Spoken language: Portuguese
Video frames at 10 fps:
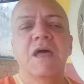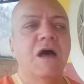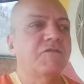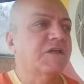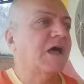
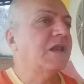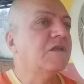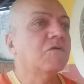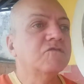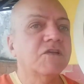Aí eu falei, ah
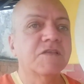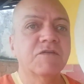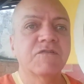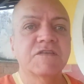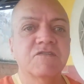não, já tem
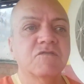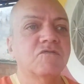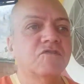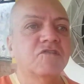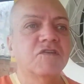que fazer
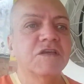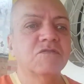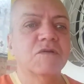cirurgia,